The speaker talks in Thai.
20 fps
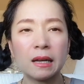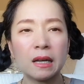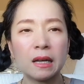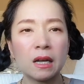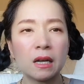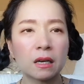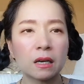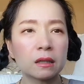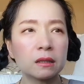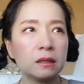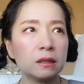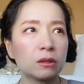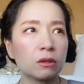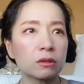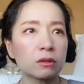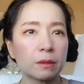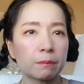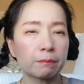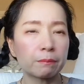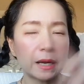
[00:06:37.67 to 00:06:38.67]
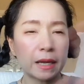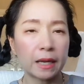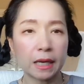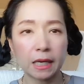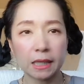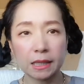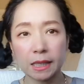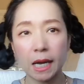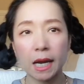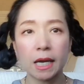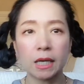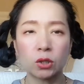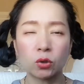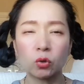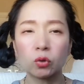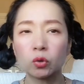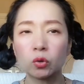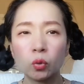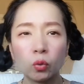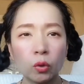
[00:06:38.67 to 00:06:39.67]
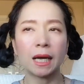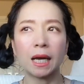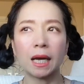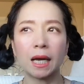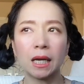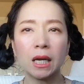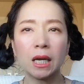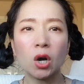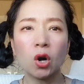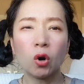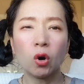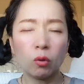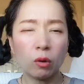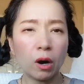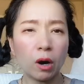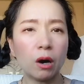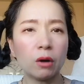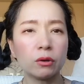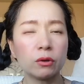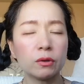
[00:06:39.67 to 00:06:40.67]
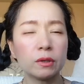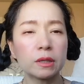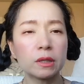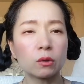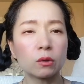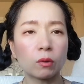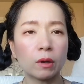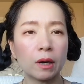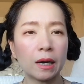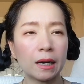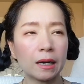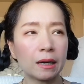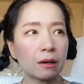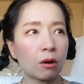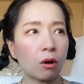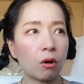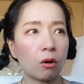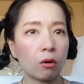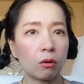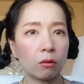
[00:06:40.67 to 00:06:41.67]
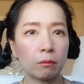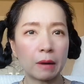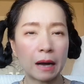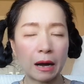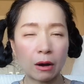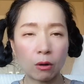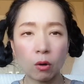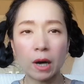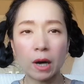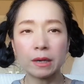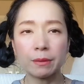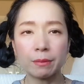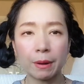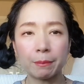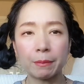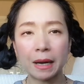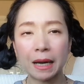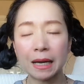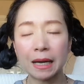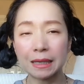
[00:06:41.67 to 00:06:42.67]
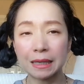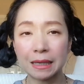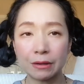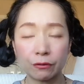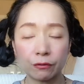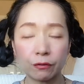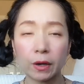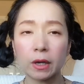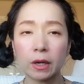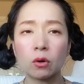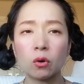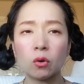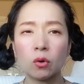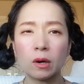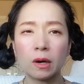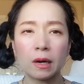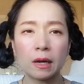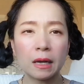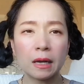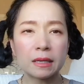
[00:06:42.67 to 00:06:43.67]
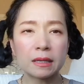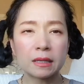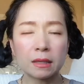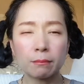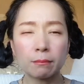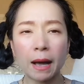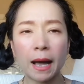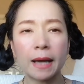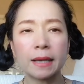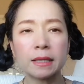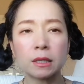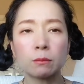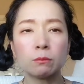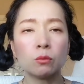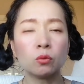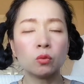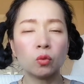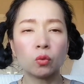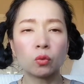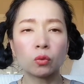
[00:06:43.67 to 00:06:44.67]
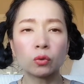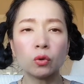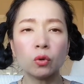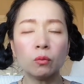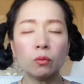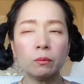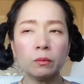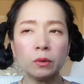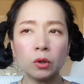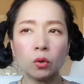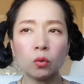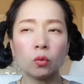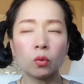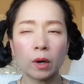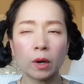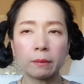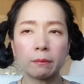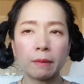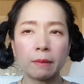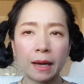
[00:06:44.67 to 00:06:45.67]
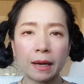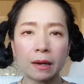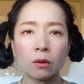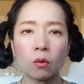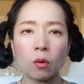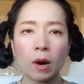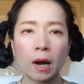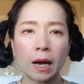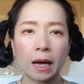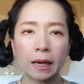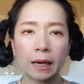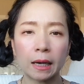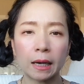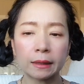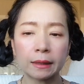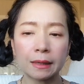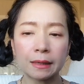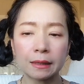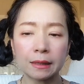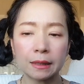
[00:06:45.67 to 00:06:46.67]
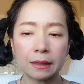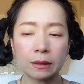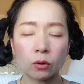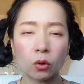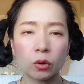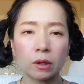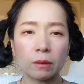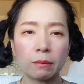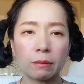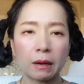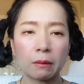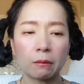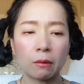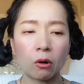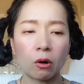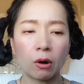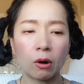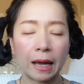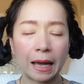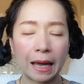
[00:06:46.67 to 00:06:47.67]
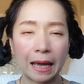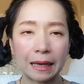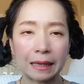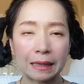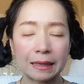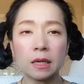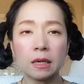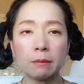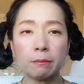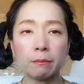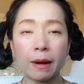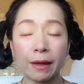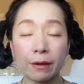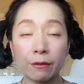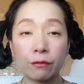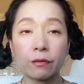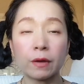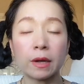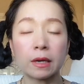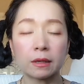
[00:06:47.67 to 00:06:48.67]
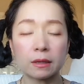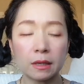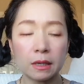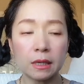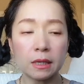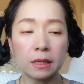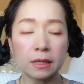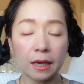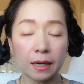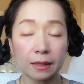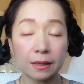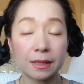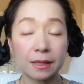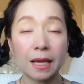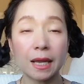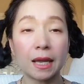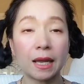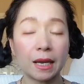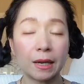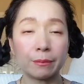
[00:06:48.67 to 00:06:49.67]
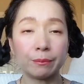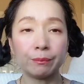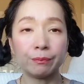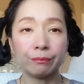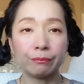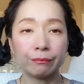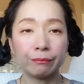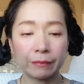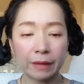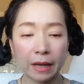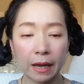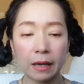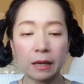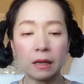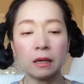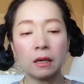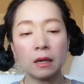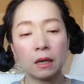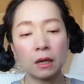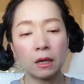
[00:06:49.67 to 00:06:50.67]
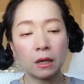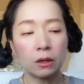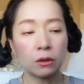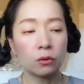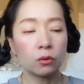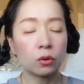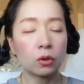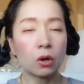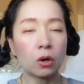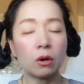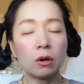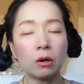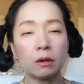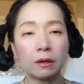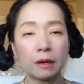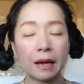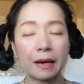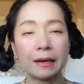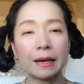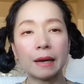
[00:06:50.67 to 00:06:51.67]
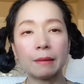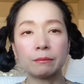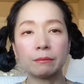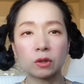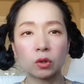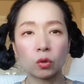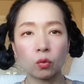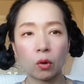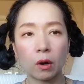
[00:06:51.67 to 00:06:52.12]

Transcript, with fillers: ก็คือต้องสเปรย์กระจายทั่วๆโอ้ออรู้สึกว่าของ Acqua di Parma กลิ่นไฟโค่สบายจมูกนุ่มนวลมากกว่าและถ้าเกิดคนกำลังมองหากลิ่นใบฟิกที่ชัดเจนนะนุ้ยก็แนะนำตัว